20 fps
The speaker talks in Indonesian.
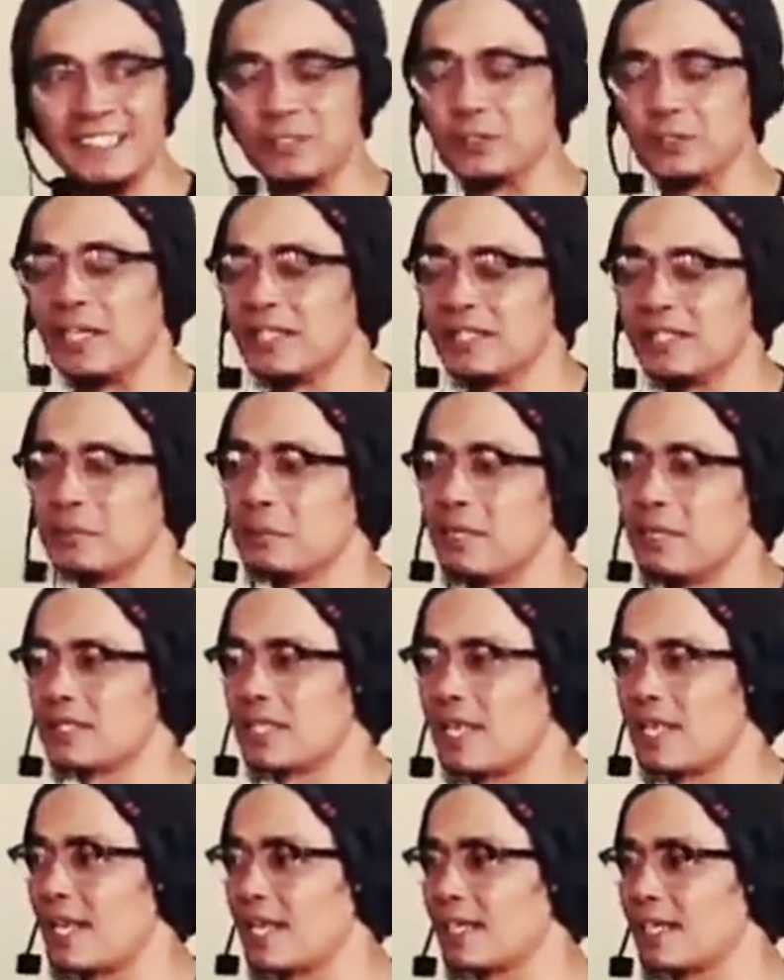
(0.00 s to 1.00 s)
itu aja
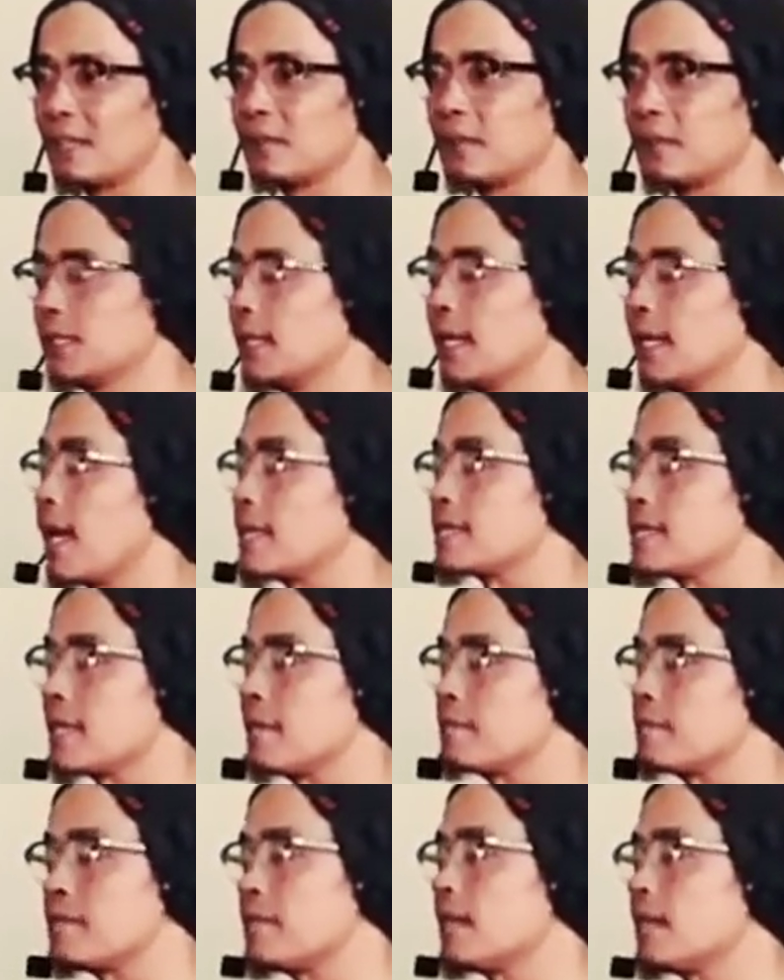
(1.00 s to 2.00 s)
masalahnya
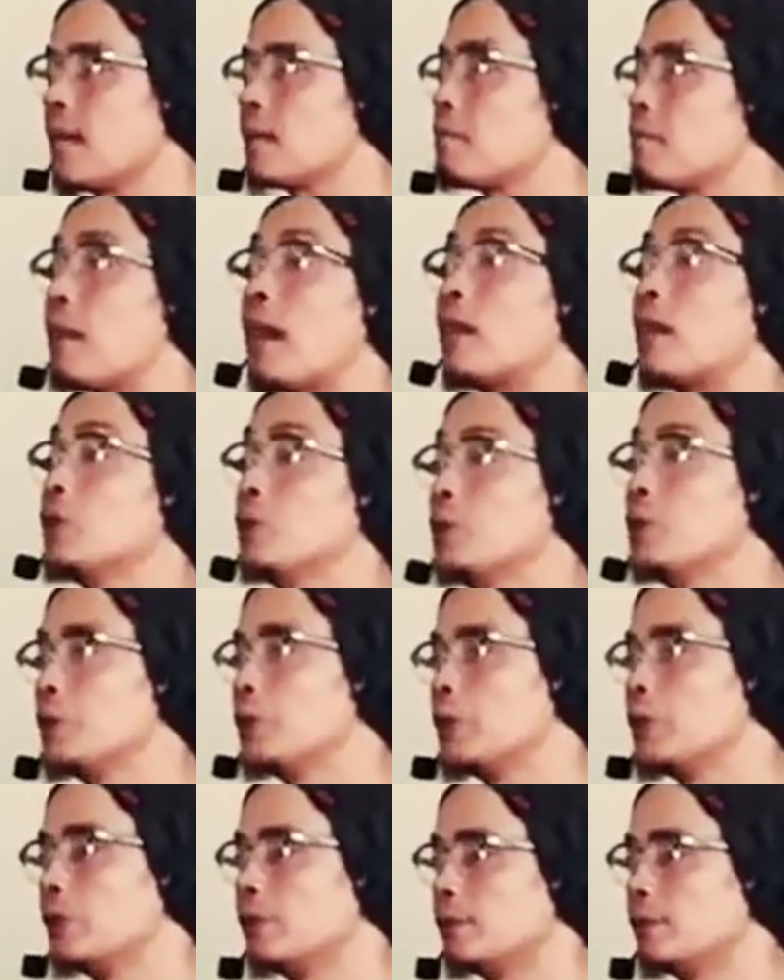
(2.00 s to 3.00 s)
tekasep sih ngan
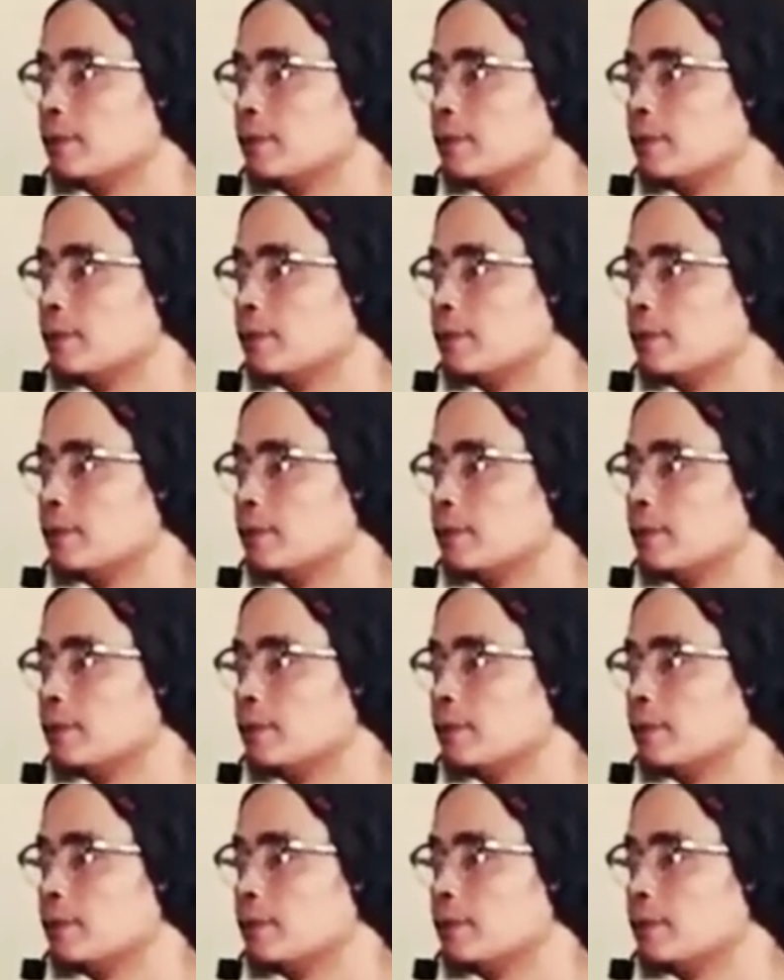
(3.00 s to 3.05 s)
payu